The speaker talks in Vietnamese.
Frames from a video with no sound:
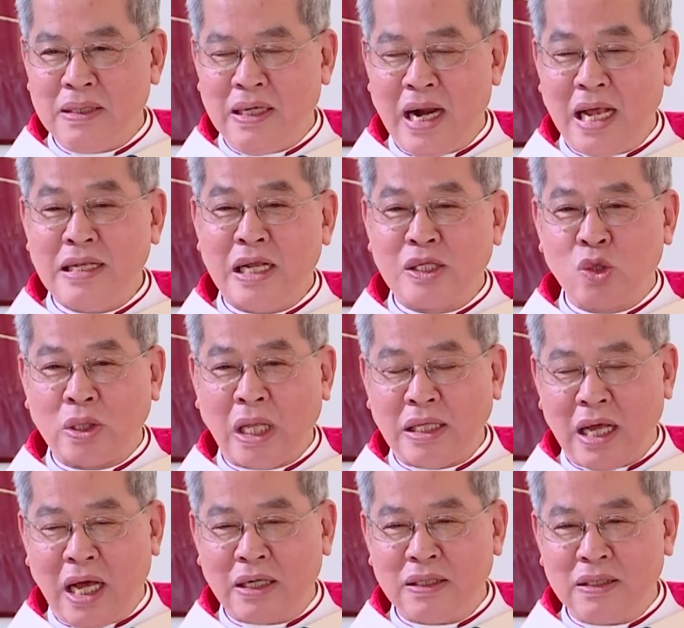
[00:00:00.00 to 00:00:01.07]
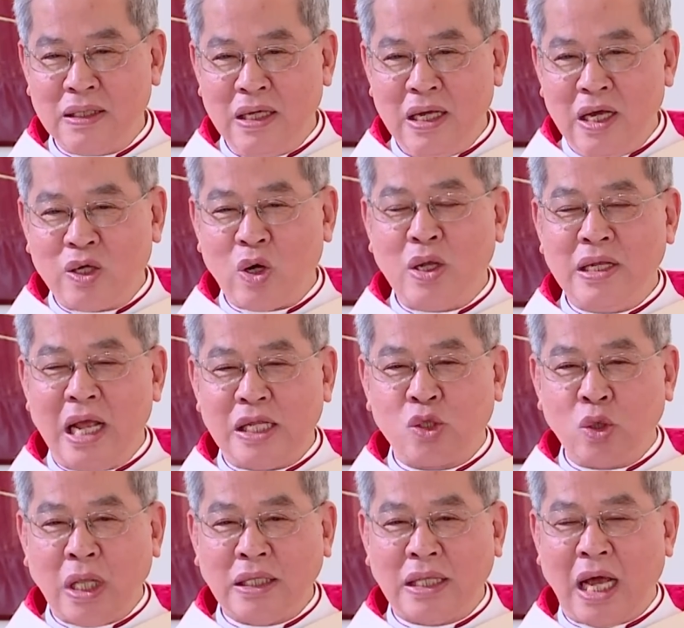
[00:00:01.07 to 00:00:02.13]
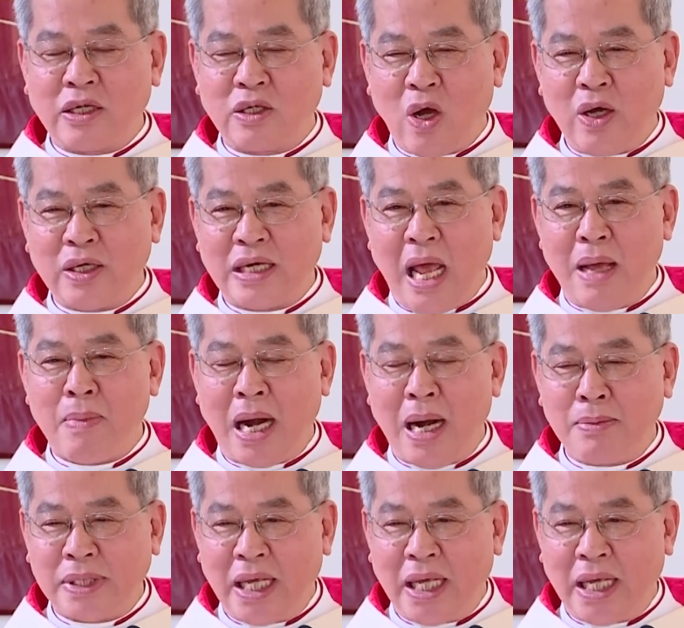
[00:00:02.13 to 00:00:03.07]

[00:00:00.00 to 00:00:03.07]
lãnh nhận Chúa Thánh Thần, rồi nhận Chúa Thánh Thần rồi để mà làm